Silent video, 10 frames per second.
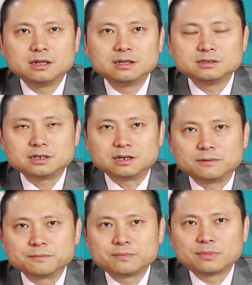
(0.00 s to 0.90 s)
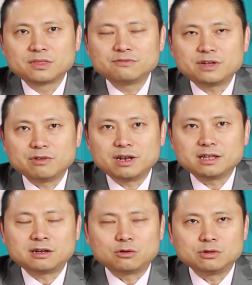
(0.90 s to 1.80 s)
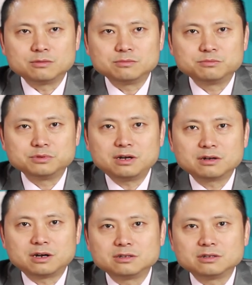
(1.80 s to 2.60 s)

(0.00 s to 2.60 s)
这个范围来讨论，不要搞